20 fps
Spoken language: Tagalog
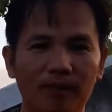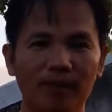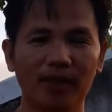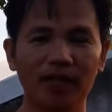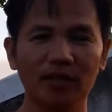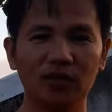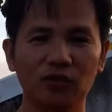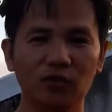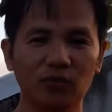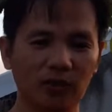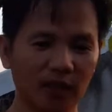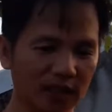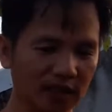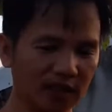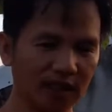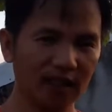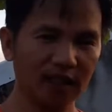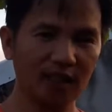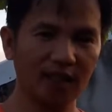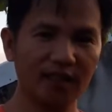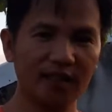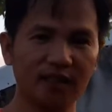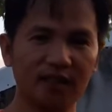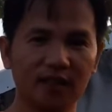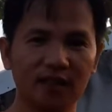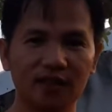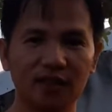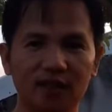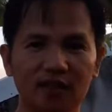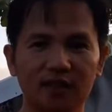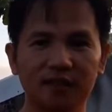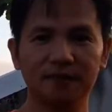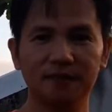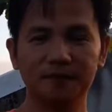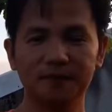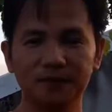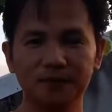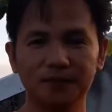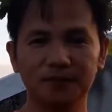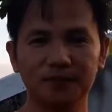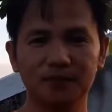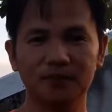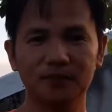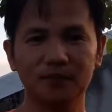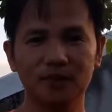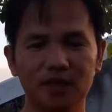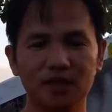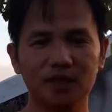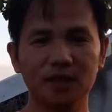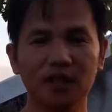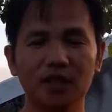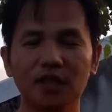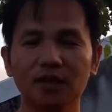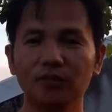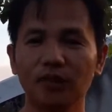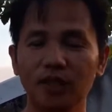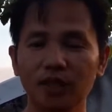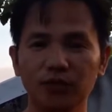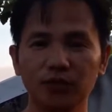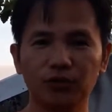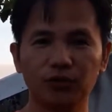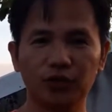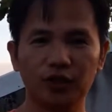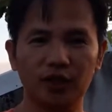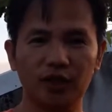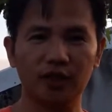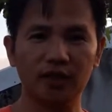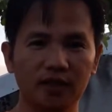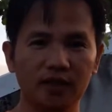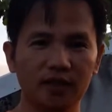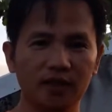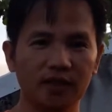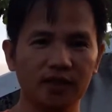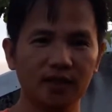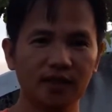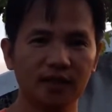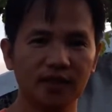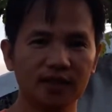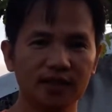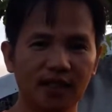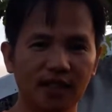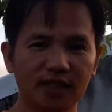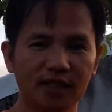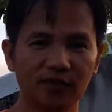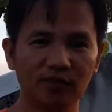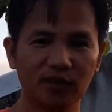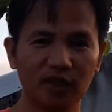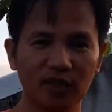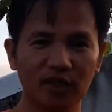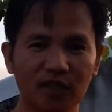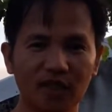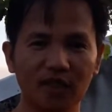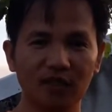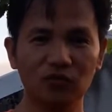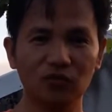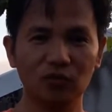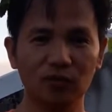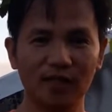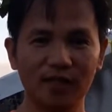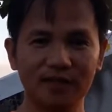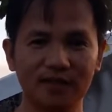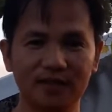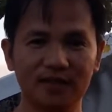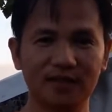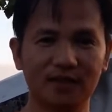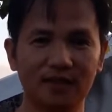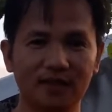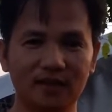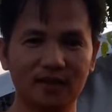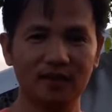paano maglagay ng um, chicken manure sa ating mga ubas.